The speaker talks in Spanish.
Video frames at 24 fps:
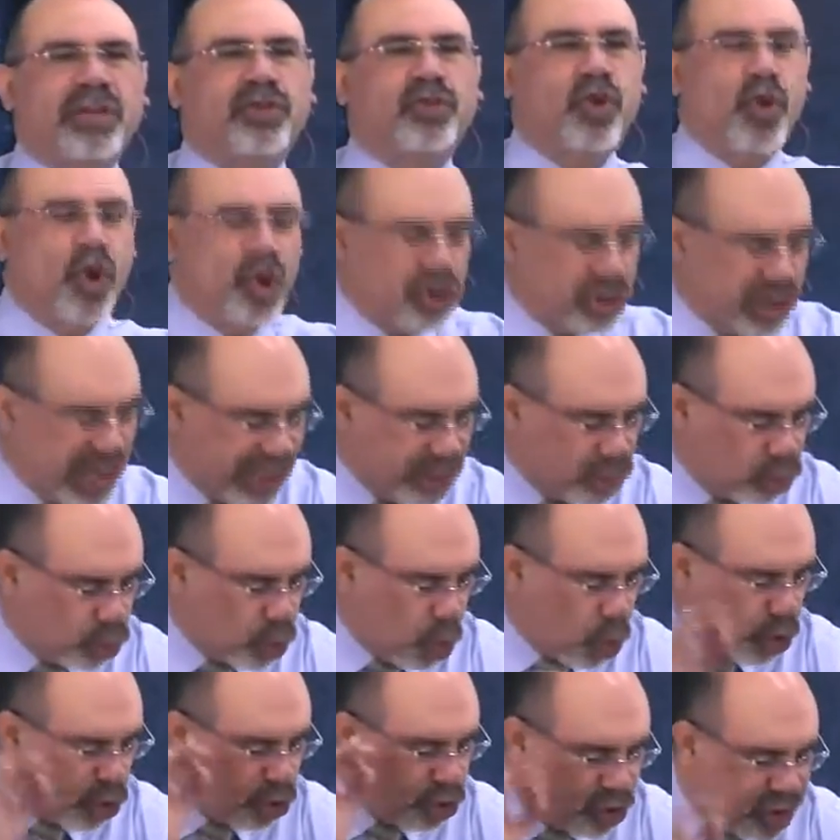cosas
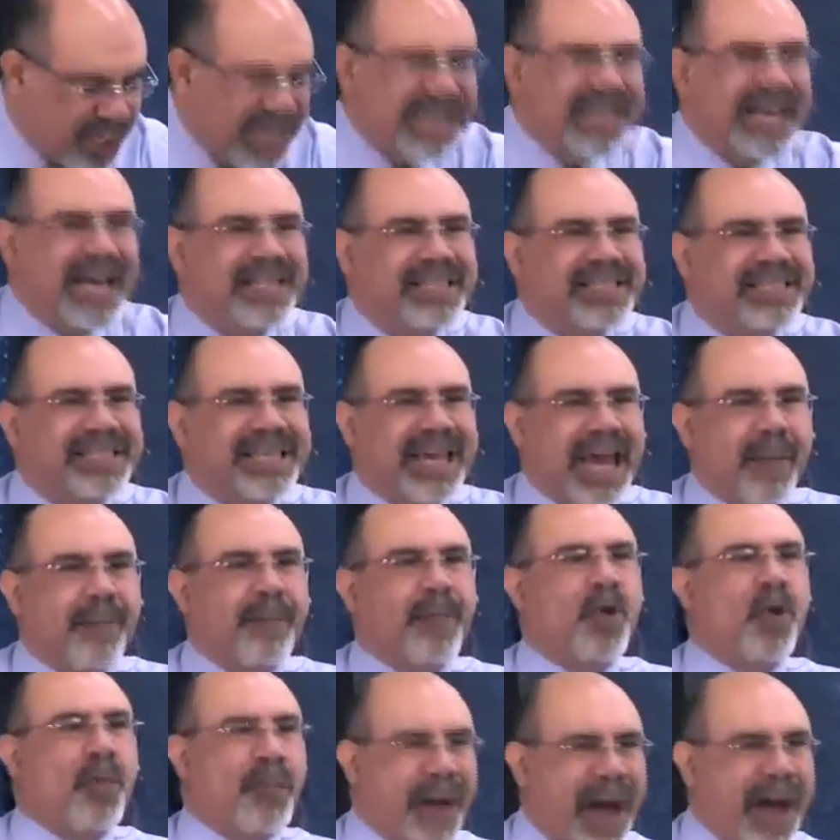torcidas que
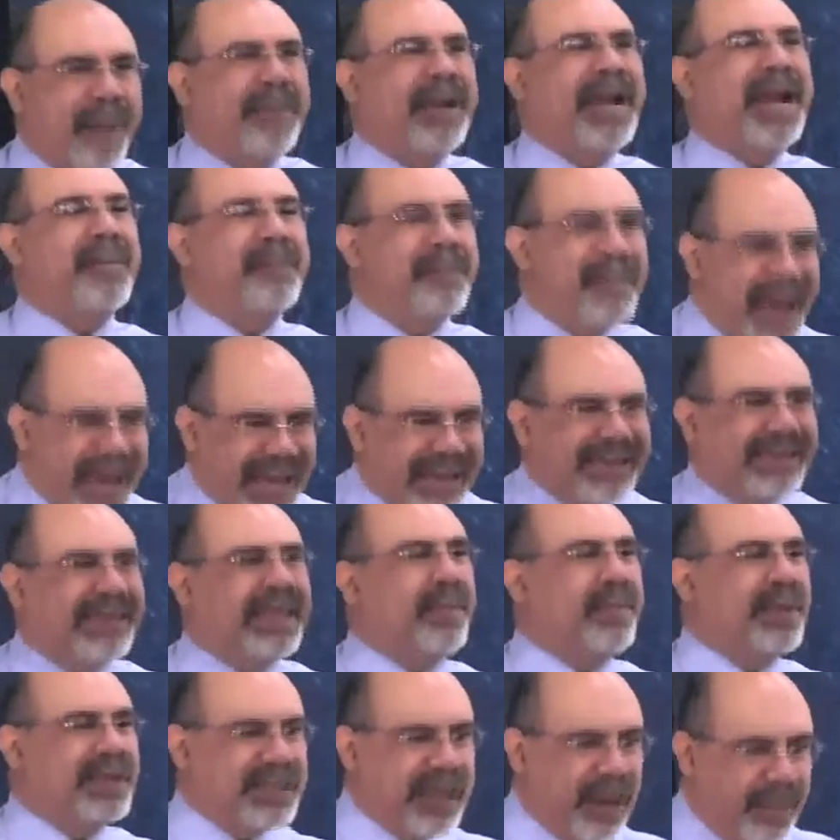probablemente
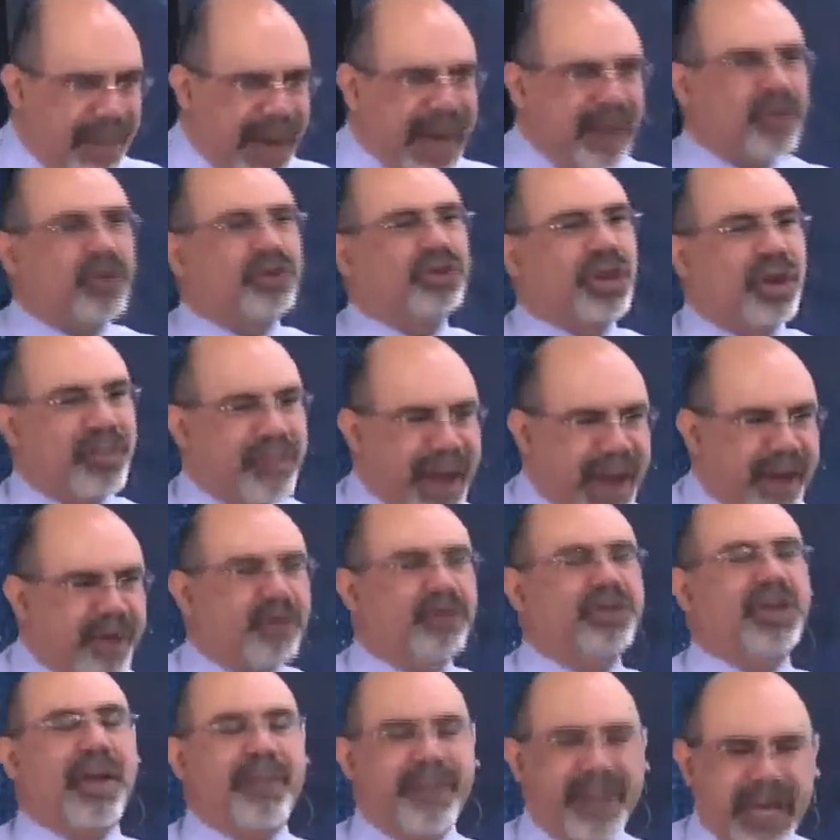mis amados hermanos y
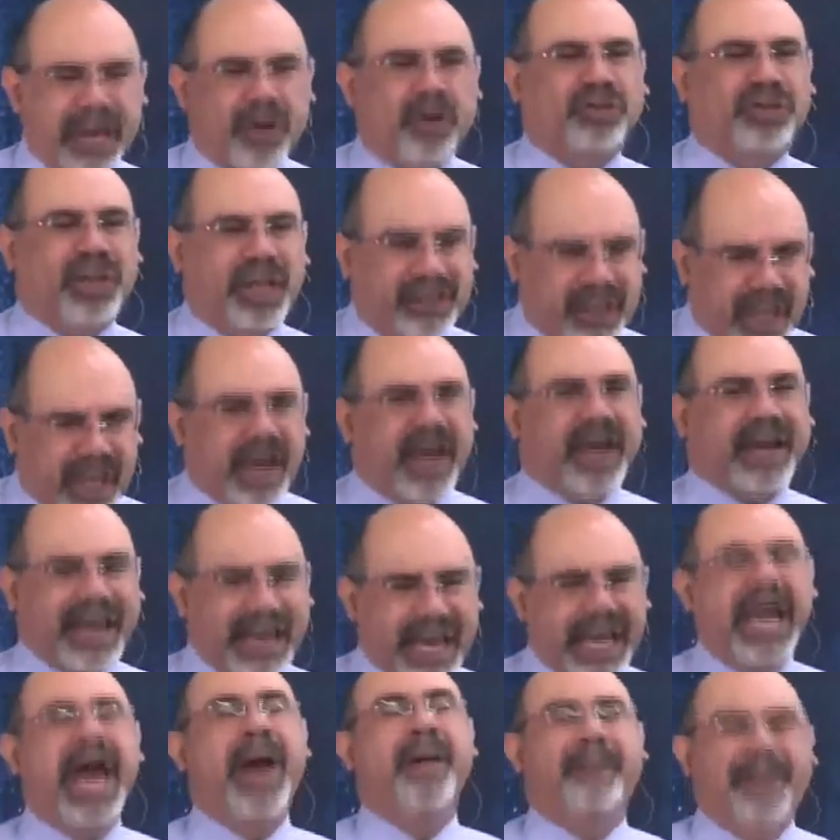amigos que están aquí
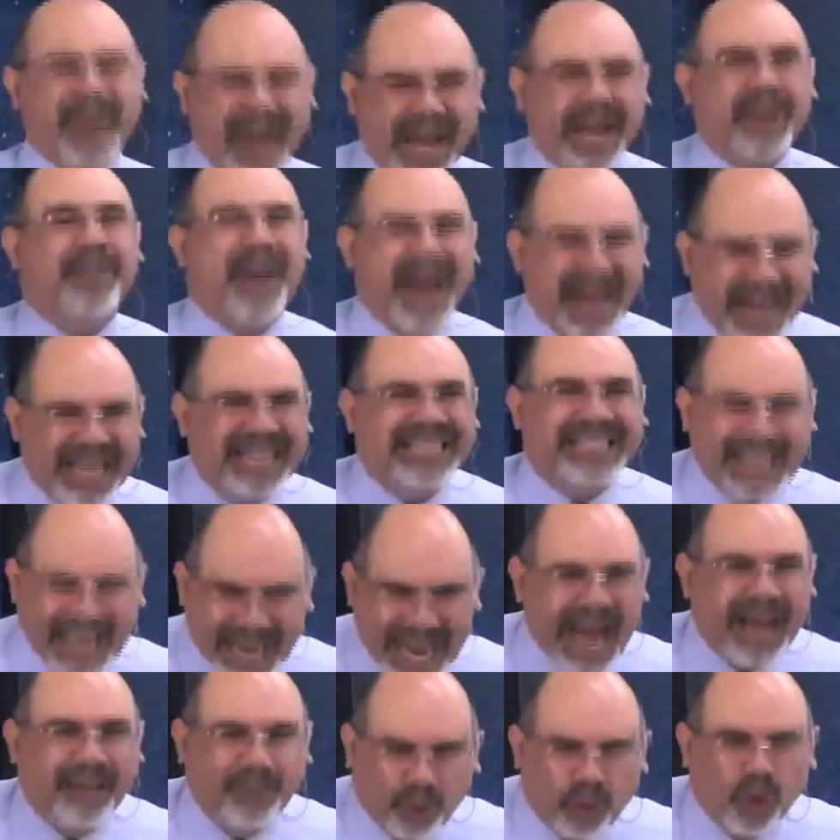
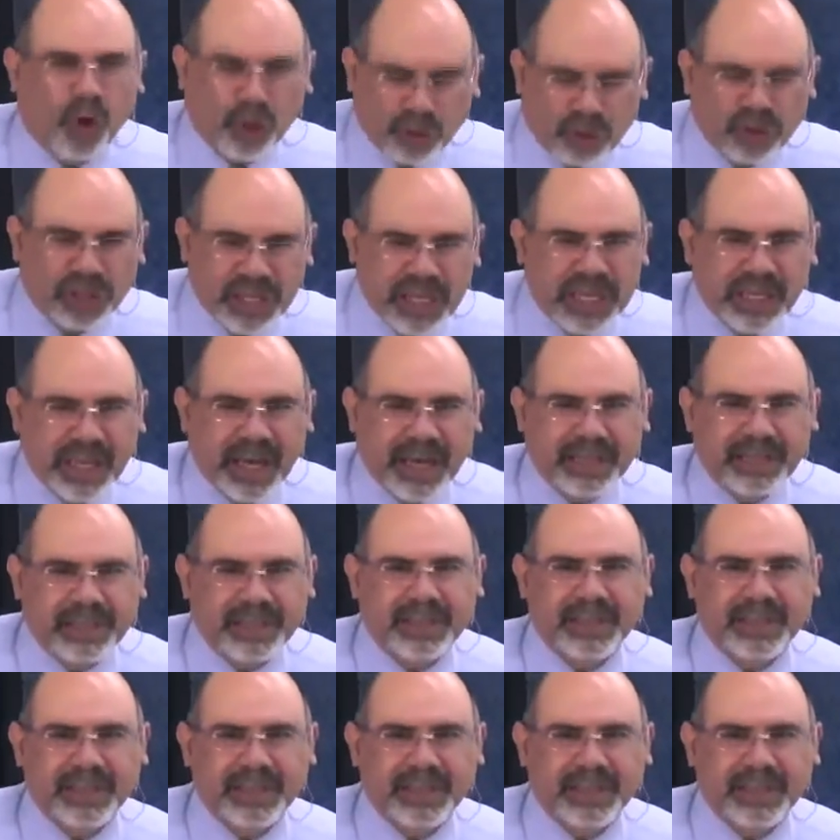permanecerán torcidas.